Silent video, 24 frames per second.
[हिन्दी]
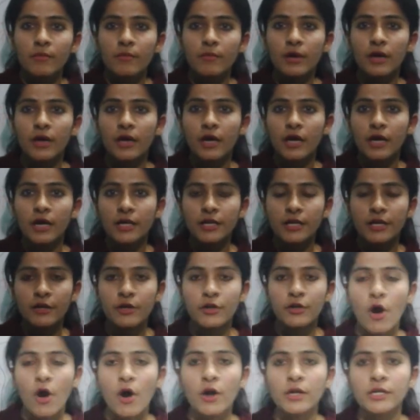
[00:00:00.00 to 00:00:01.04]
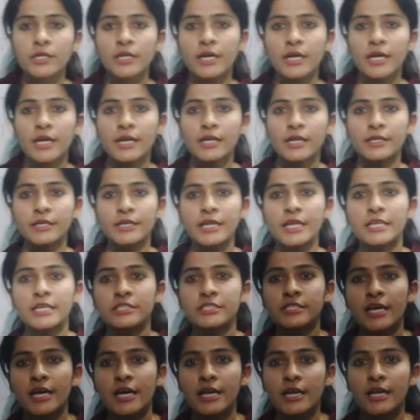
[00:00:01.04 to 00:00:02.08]
डॉक्टर
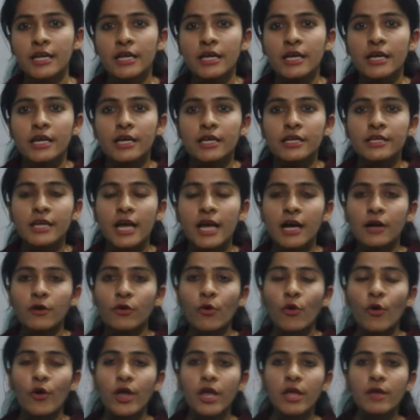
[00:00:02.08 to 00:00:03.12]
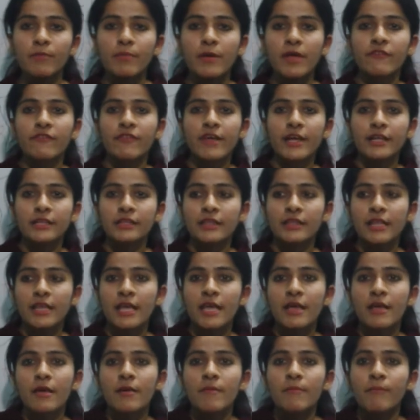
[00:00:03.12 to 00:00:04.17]
टीचर या कोई भी
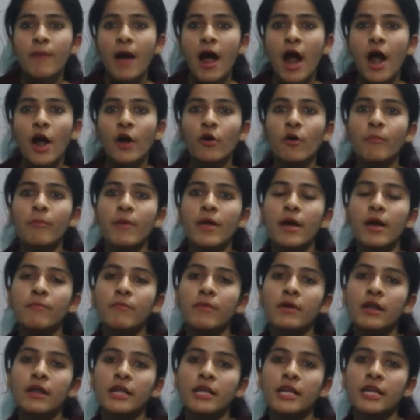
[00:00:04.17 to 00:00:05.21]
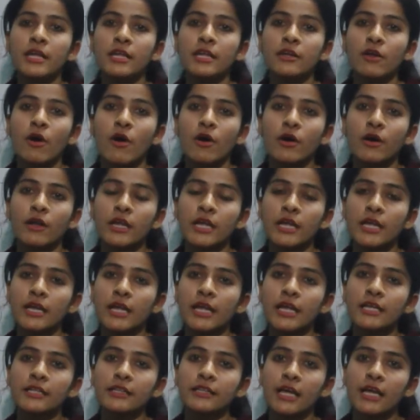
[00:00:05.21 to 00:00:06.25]
व्यक्ति पहाड़ों पे अपनी नौकरी
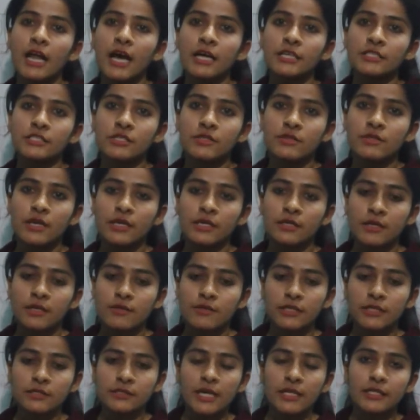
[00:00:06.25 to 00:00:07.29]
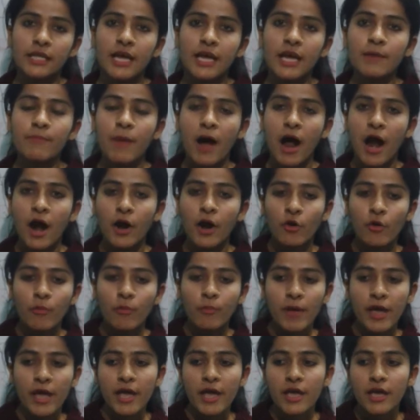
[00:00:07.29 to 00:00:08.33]
नहीं तलाश सक, सकता था या पहाड़ों
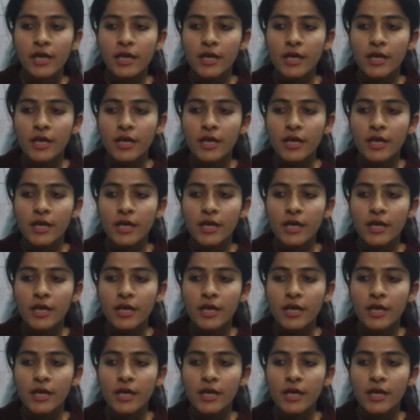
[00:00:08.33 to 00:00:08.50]
पे